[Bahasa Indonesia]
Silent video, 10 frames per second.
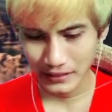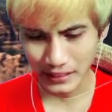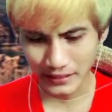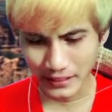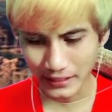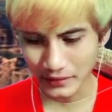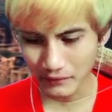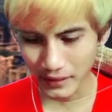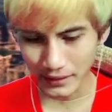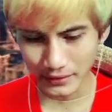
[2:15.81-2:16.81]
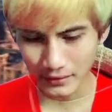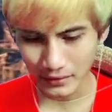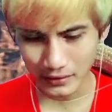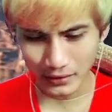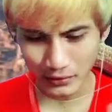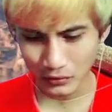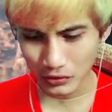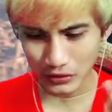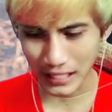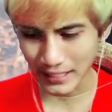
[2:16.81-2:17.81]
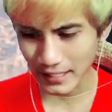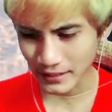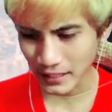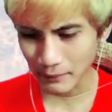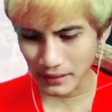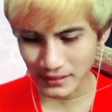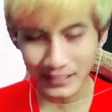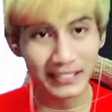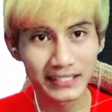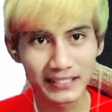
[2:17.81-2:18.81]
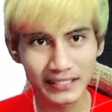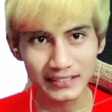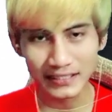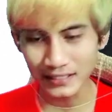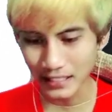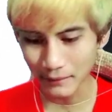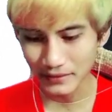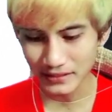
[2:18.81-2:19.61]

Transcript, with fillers: Dan anyway, uh, untuk layarnya emang segini sih, nggak